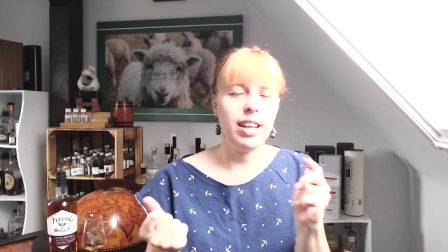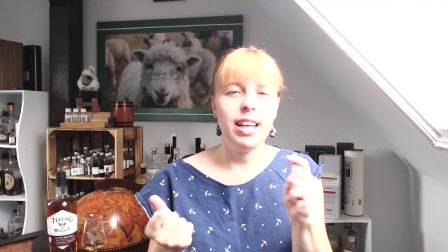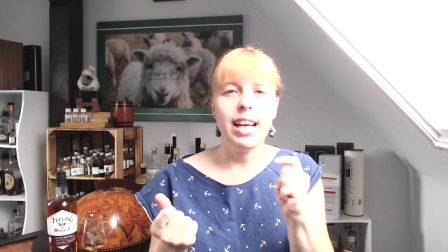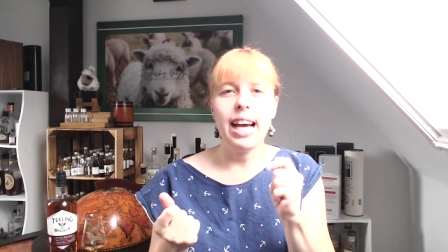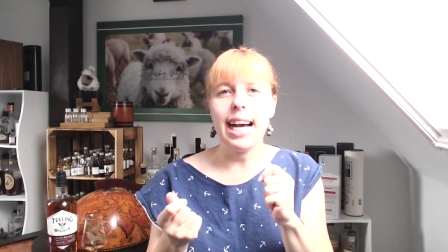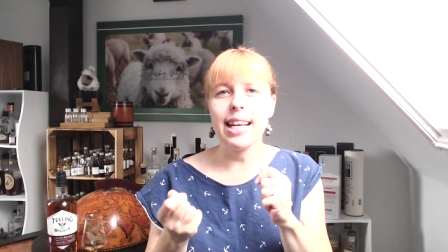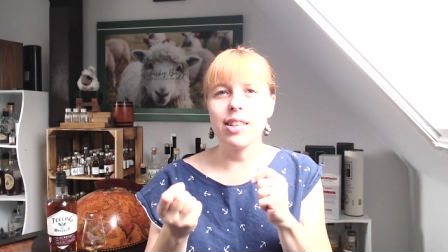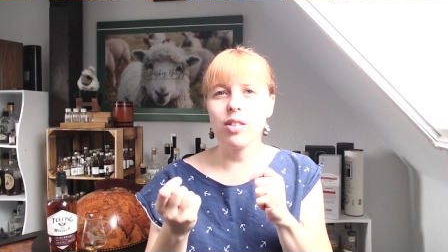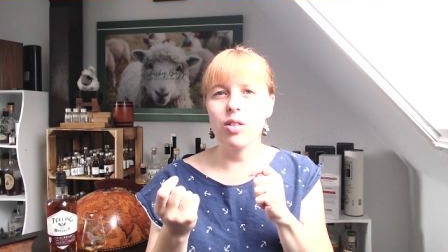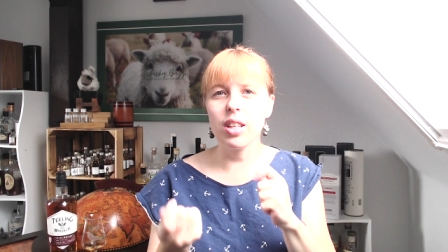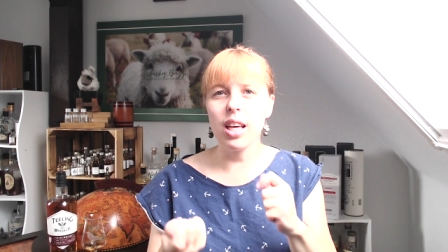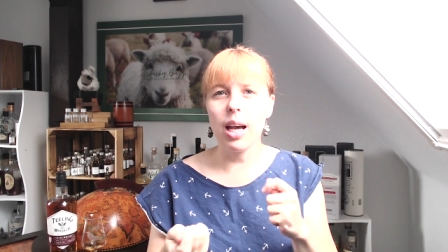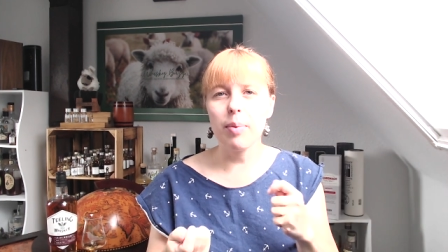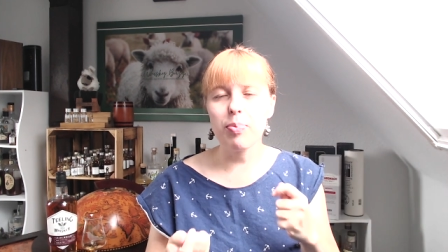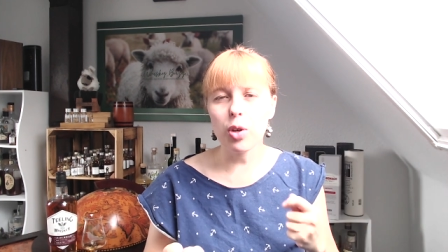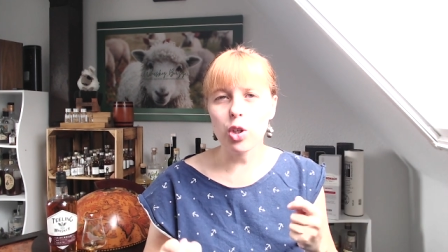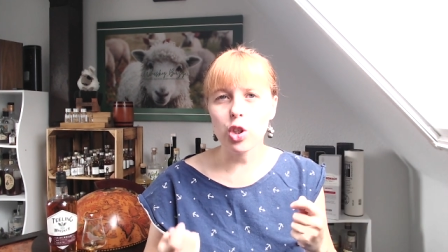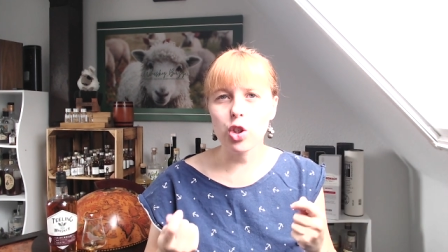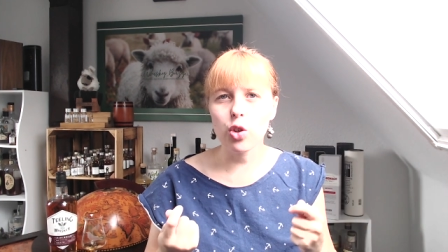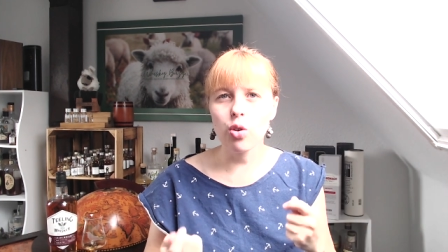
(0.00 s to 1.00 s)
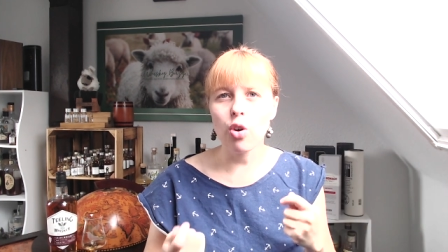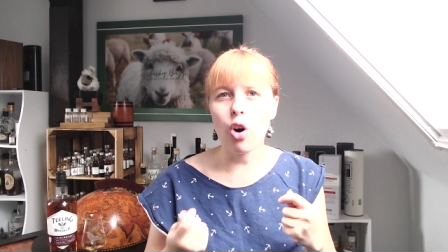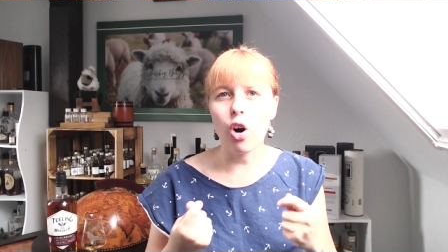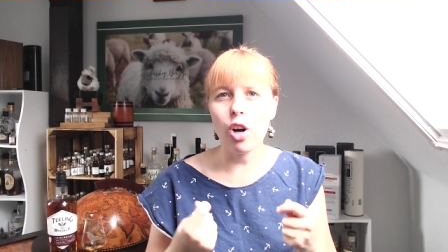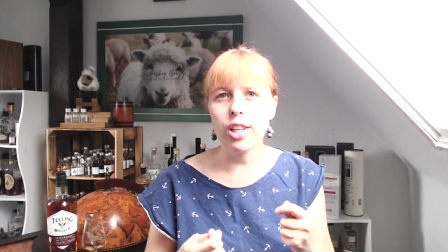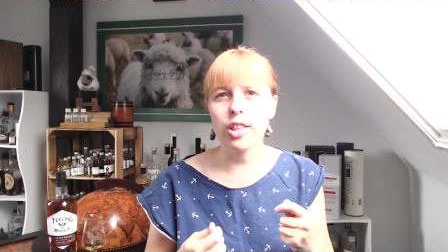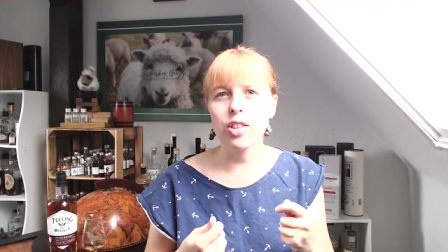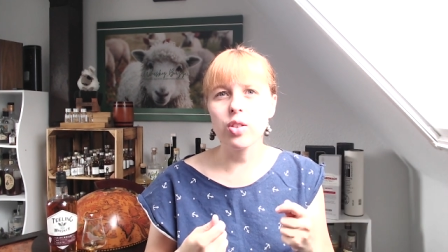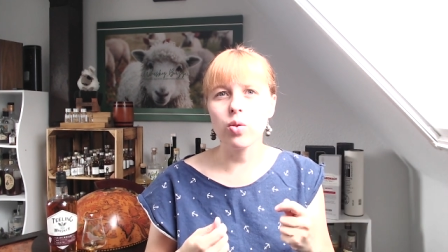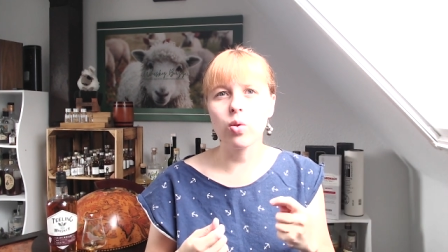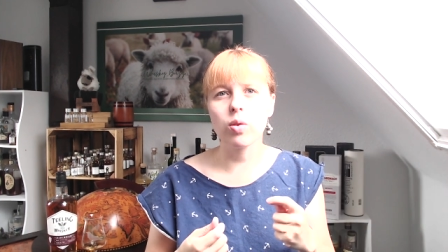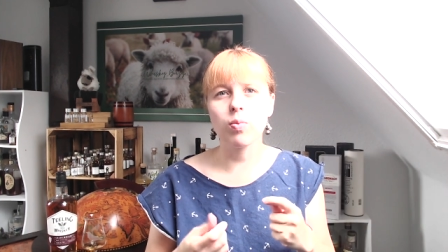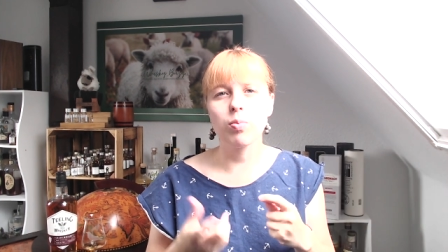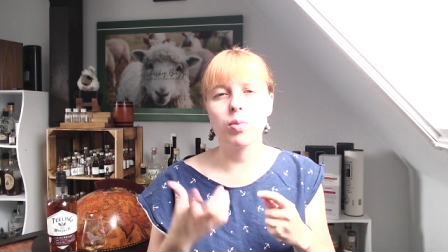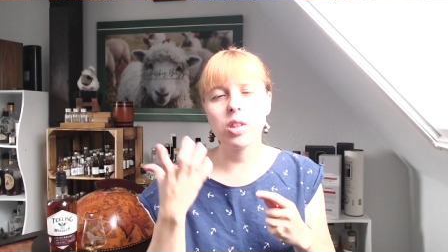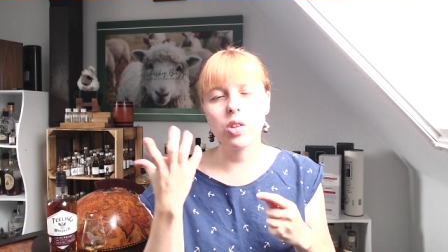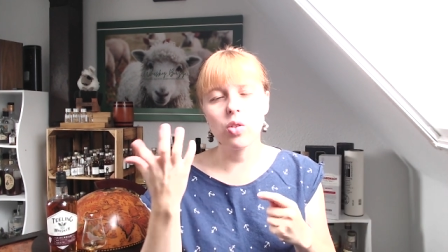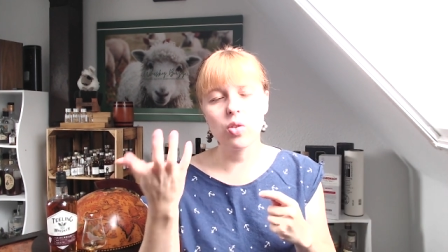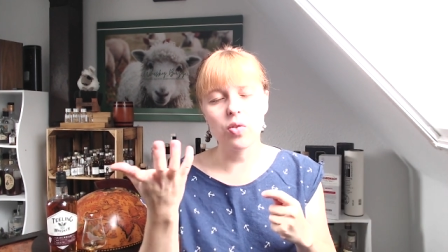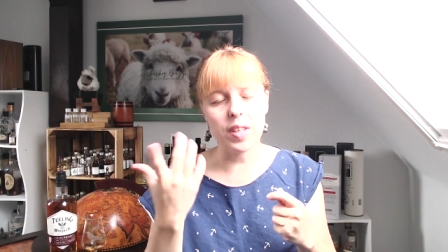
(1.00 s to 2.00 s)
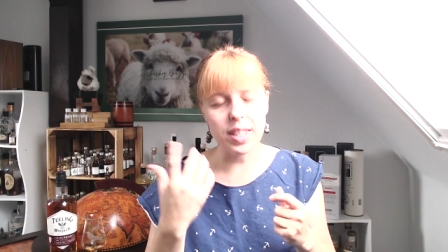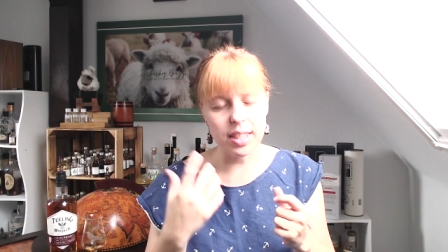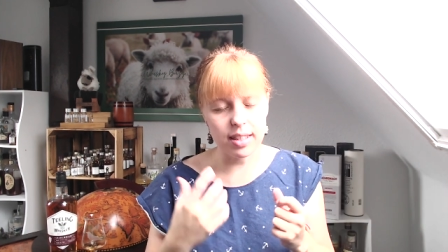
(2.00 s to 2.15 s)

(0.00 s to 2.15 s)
Also ihr habt auch schöne Holznoten bzw.